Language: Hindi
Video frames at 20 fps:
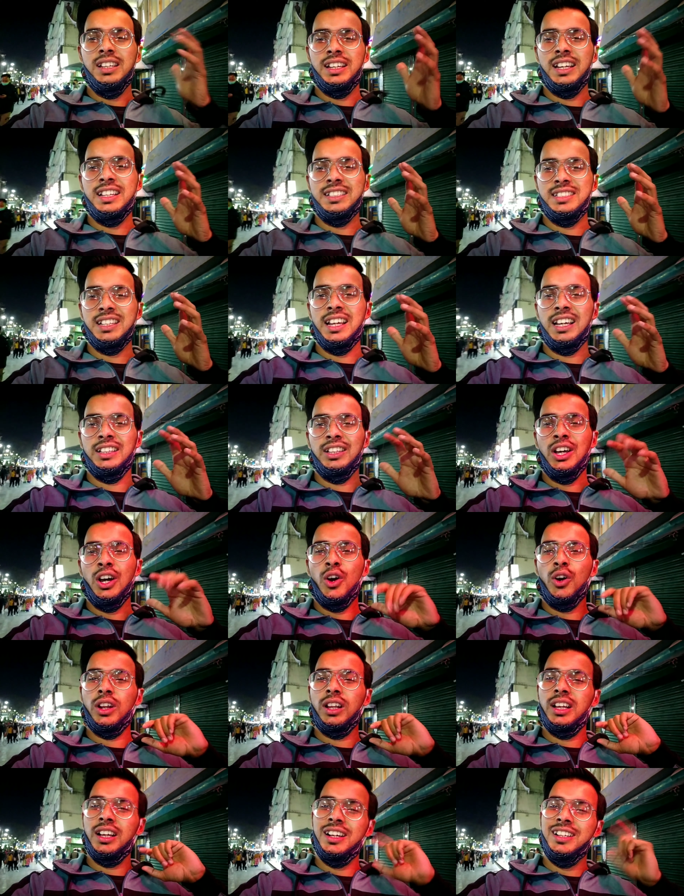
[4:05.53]
कैसे आया था
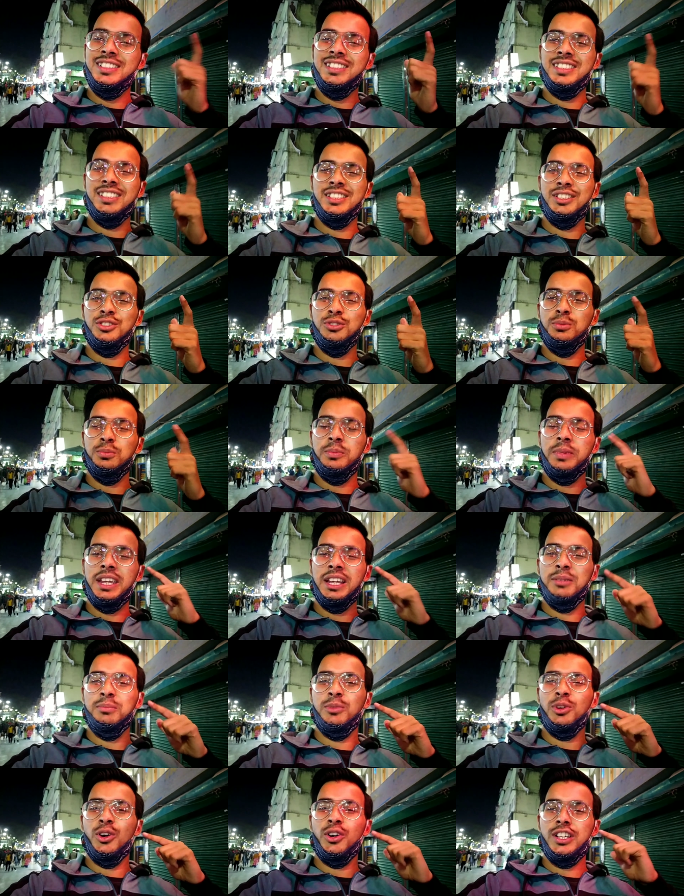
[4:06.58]
और कल से जो
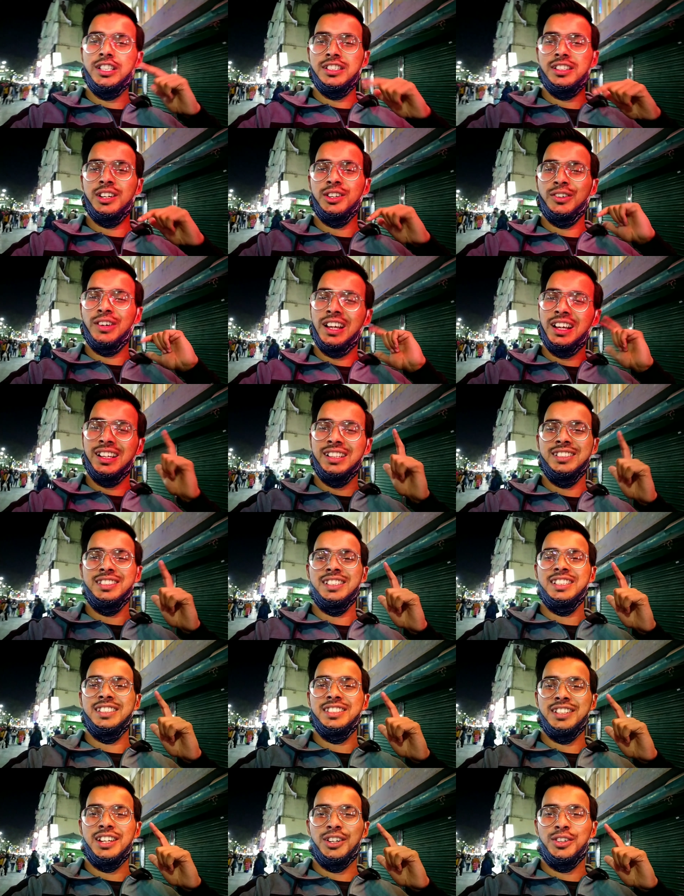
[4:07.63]
मेन ब्लॉग स्टार्ट होगा कल
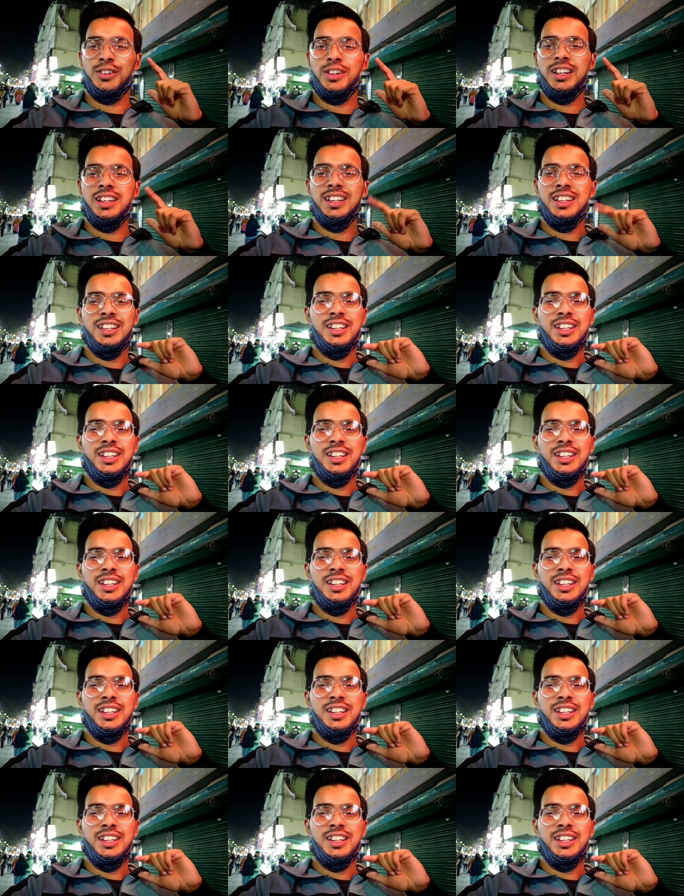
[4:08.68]
से स्टार्ट होगा